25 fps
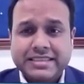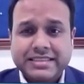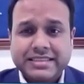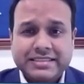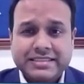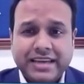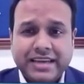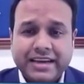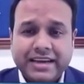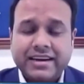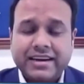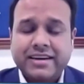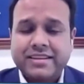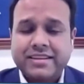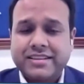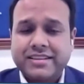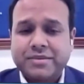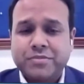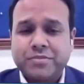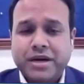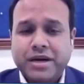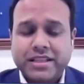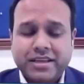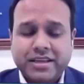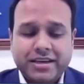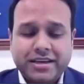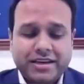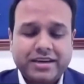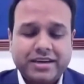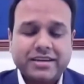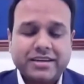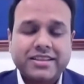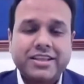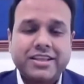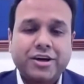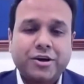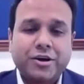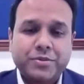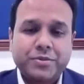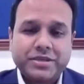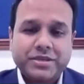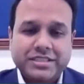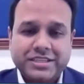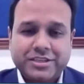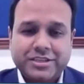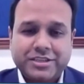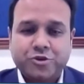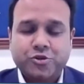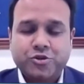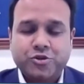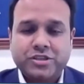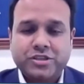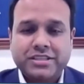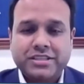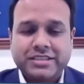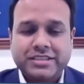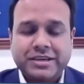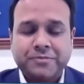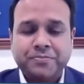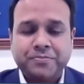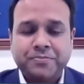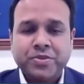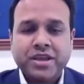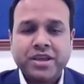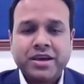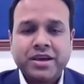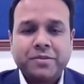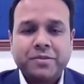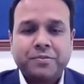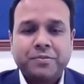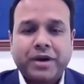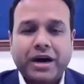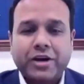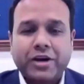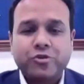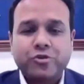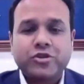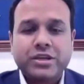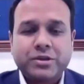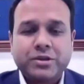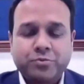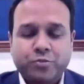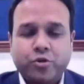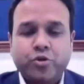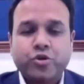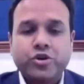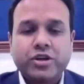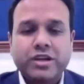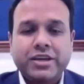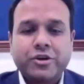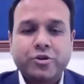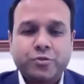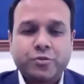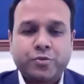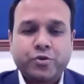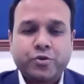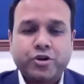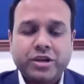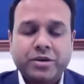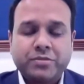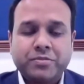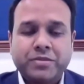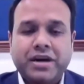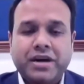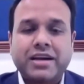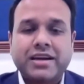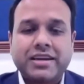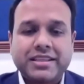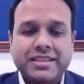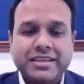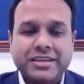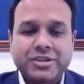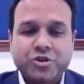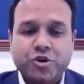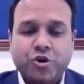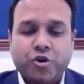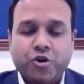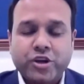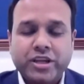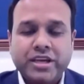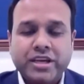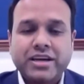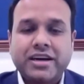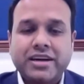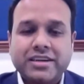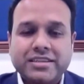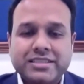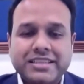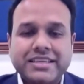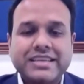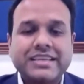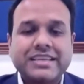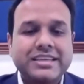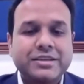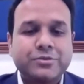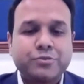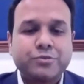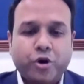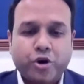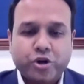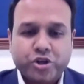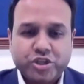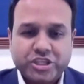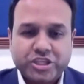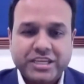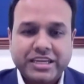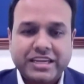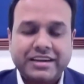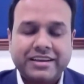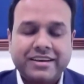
জায়গাটাতে মাথায় রাখতে হবে সেটা হচ্ছে যে ভারতের পণ্যের উপরে বাংলাদেশ অনেকাংশেই নির্ভরশীল